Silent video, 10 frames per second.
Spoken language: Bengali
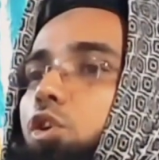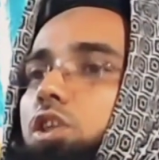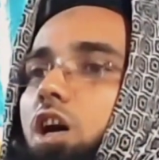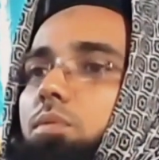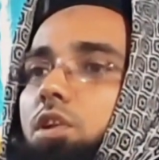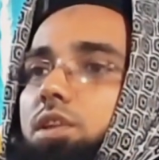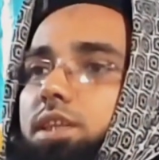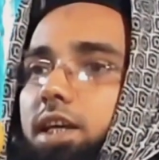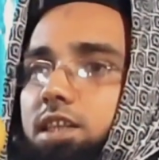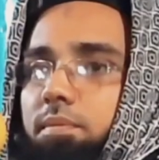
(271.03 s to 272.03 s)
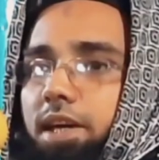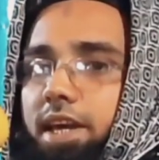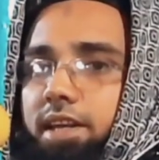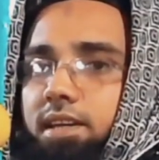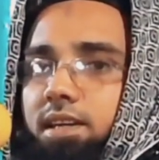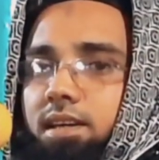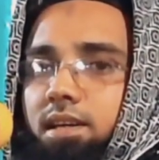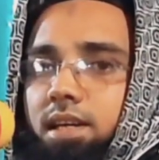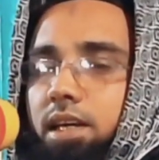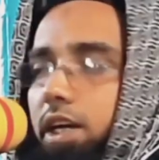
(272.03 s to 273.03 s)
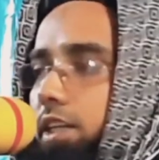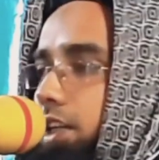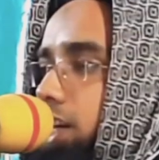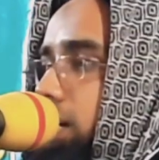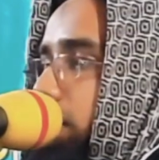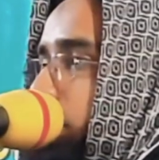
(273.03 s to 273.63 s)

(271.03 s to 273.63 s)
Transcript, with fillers: দৃঢ়তা দেখতে পেলেন এদিকে